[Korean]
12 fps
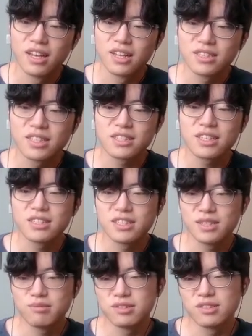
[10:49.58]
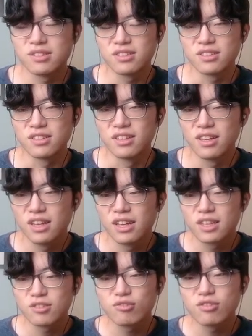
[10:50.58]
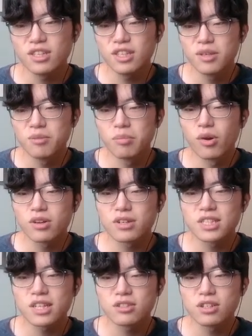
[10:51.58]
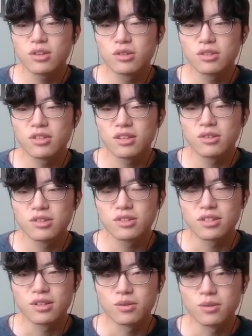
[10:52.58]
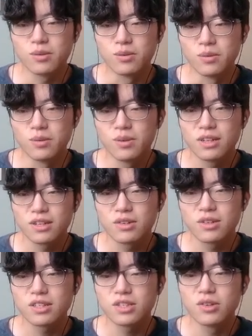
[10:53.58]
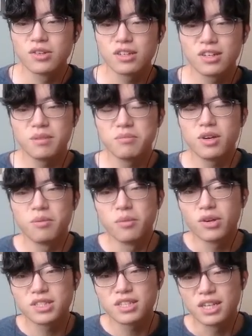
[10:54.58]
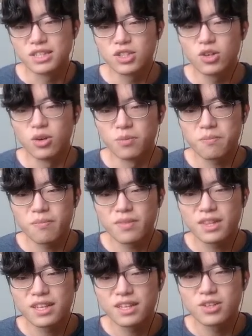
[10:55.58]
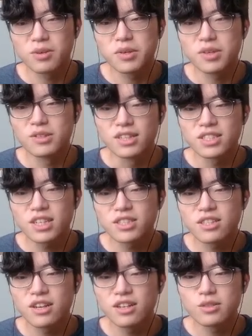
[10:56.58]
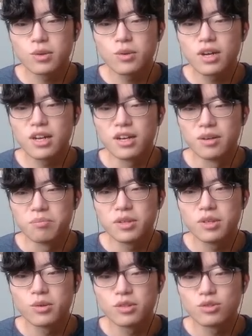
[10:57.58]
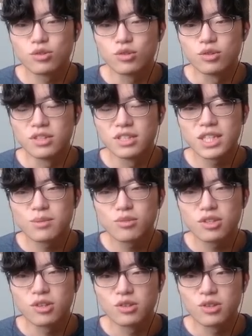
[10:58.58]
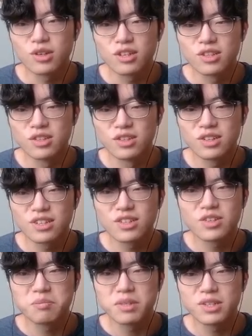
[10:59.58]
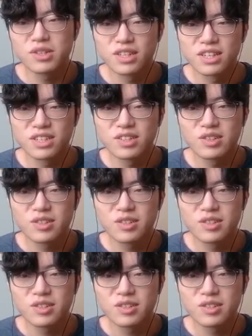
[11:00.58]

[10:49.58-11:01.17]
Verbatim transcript: 채식하시는 분들은 꿀이 벌을 착취해 얻어낸 것이라고 그렇게 정의를 하며 먹지 않죠. 그러면 착취당한 소가 비료를 준 식물은 어떤가요? 그건 비건인가요?